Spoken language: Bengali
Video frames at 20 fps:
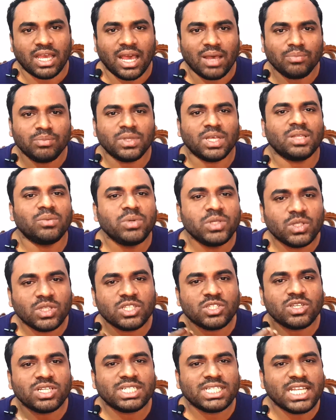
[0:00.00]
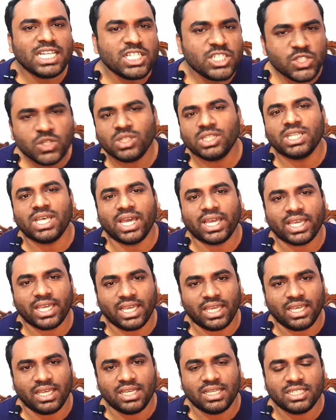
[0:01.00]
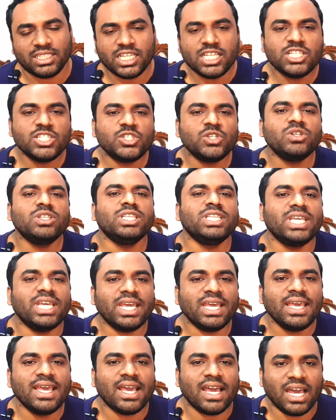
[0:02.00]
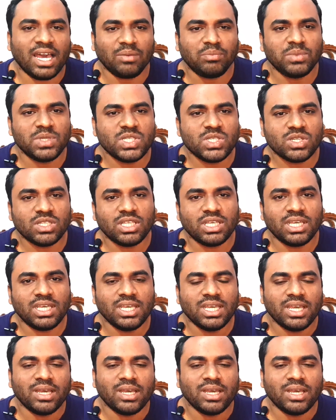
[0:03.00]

আপনার ভিতরে যে টেনশন থাকে টেনশন নিয়ে আপনি যদি